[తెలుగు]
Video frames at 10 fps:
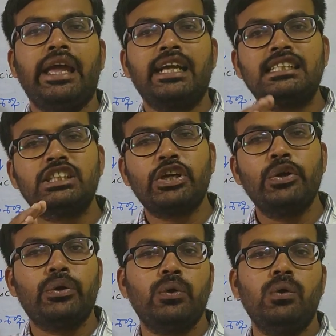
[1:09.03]

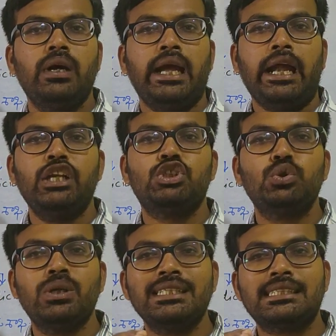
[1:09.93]
ఎగ్జిక్యూటివ్ అండ్
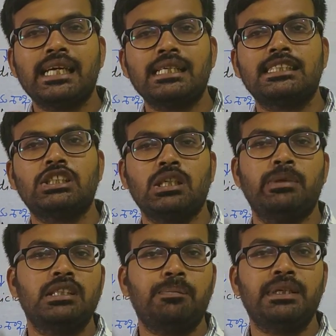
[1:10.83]
జుడిషియరీ సిస్టమ్
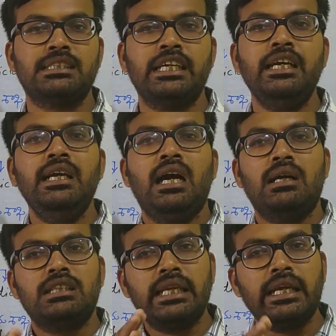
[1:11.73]
అని చెప్పేసి
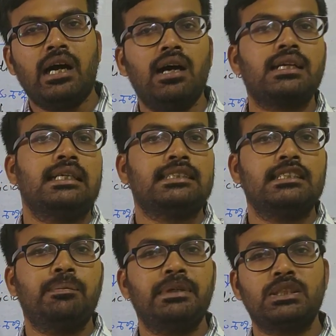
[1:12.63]
త్రీ ఆర్గాన్స్
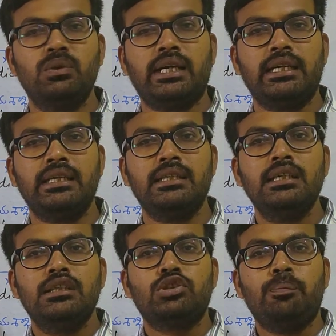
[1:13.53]
అని చెప్పేసి ఉంటాయి
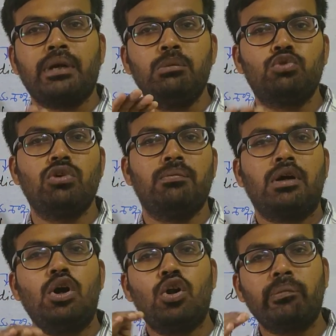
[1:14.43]
సో ప్రభుత్వం
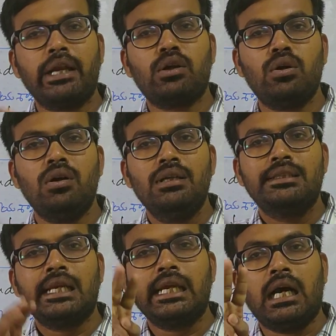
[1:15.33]
గవర్నమెంట్లో
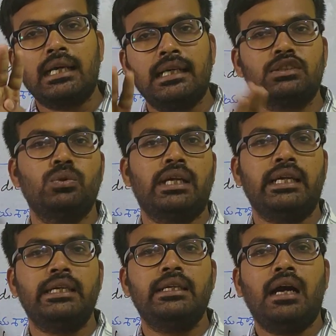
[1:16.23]
త్రీ ఆర్గాన్స్
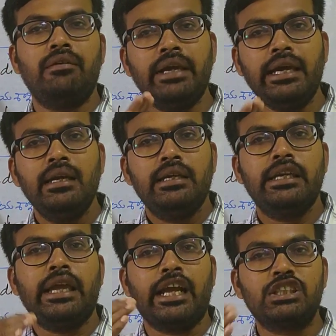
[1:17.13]
ఉంటాయి అవే
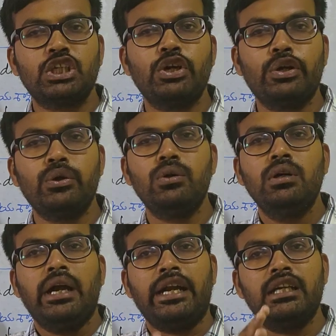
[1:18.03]
ఈ ఎగ్జిక్యూటివ్
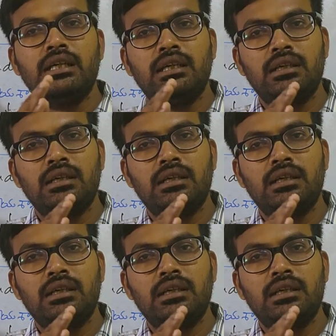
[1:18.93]
అండ్